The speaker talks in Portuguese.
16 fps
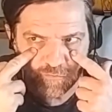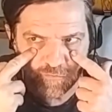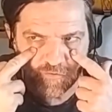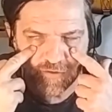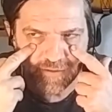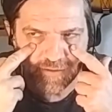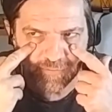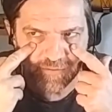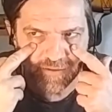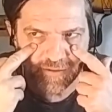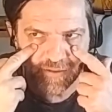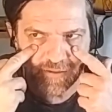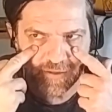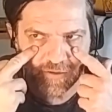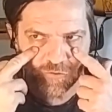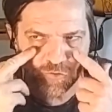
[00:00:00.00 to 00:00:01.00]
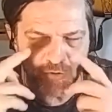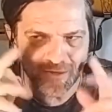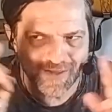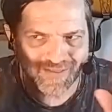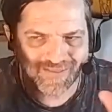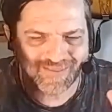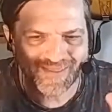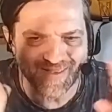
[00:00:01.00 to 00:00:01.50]
Você está me entendendo?
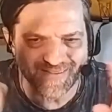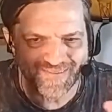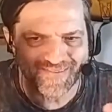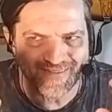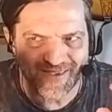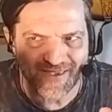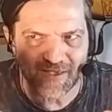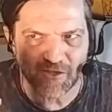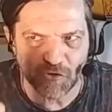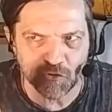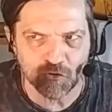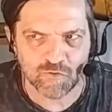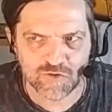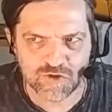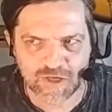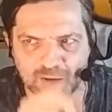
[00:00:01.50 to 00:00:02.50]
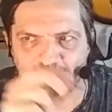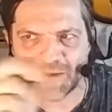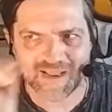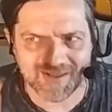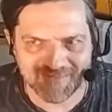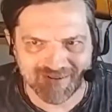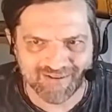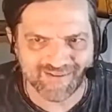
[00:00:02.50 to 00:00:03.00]
Desenho, já a
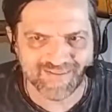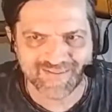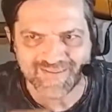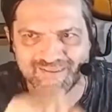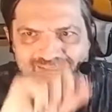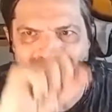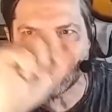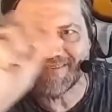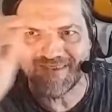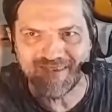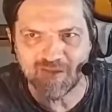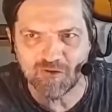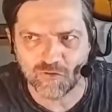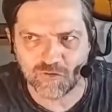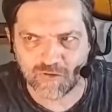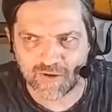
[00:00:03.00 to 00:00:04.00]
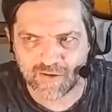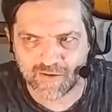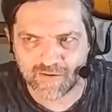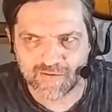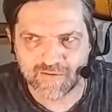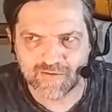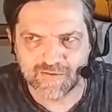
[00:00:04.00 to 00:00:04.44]
palavra diz desenho, né?